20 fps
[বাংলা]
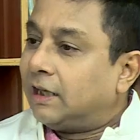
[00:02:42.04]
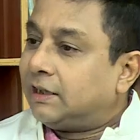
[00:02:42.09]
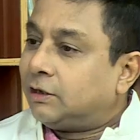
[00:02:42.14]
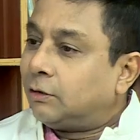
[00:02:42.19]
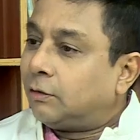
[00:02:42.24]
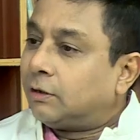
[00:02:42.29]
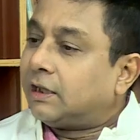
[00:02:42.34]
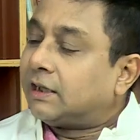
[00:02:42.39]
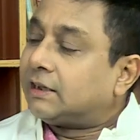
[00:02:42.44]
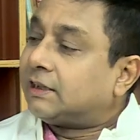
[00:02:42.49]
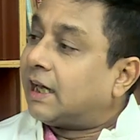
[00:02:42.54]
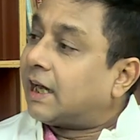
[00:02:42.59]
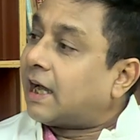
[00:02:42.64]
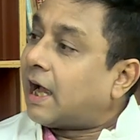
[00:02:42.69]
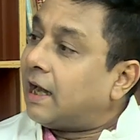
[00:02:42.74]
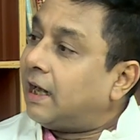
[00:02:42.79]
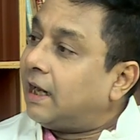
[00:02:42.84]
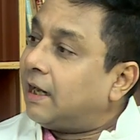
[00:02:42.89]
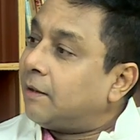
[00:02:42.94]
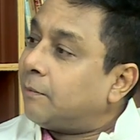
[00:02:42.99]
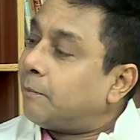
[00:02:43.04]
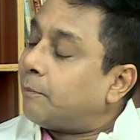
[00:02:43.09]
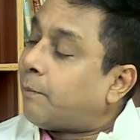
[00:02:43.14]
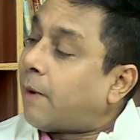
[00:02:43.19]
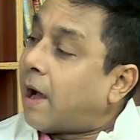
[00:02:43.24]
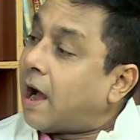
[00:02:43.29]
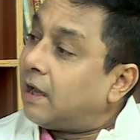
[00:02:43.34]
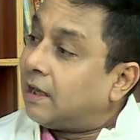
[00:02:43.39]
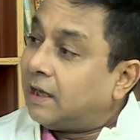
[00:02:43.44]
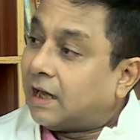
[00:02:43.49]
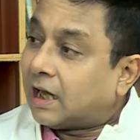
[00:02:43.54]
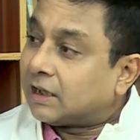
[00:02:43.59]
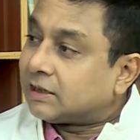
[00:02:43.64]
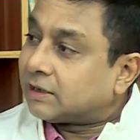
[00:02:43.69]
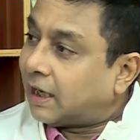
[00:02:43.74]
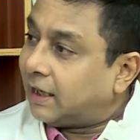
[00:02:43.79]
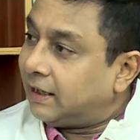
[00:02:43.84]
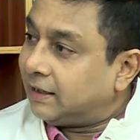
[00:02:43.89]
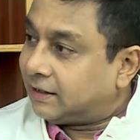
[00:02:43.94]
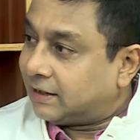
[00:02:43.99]
ছিল যে সেখানে বাংলা
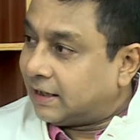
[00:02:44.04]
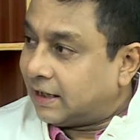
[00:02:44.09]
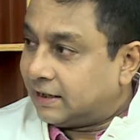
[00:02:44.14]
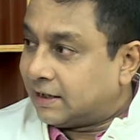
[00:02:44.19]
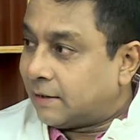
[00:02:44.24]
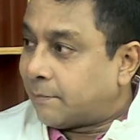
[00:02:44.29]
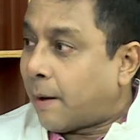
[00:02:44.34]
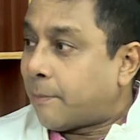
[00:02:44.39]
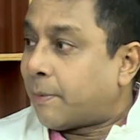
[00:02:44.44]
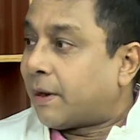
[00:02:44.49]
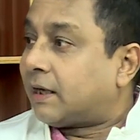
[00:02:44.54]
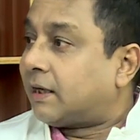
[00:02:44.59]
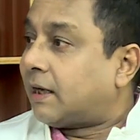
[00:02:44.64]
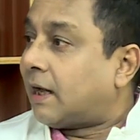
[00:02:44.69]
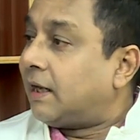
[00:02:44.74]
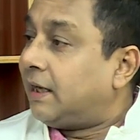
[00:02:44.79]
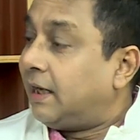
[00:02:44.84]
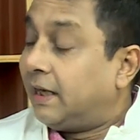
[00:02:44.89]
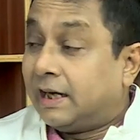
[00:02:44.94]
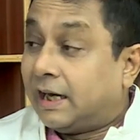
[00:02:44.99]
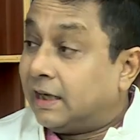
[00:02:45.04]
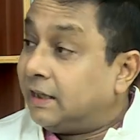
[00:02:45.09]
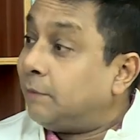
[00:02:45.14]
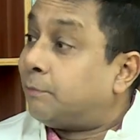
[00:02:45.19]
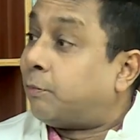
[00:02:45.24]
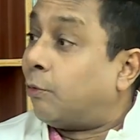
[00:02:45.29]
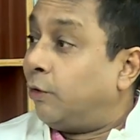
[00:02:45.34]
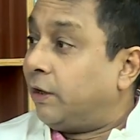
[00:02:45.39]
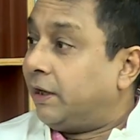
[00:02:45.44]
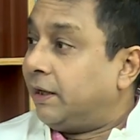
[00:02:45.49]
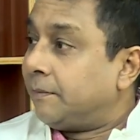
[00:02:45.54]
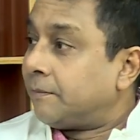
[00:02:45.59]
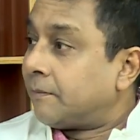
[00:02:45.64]
সাহিত্যের যে ব্যাপারটা ইংরেজি পড়ি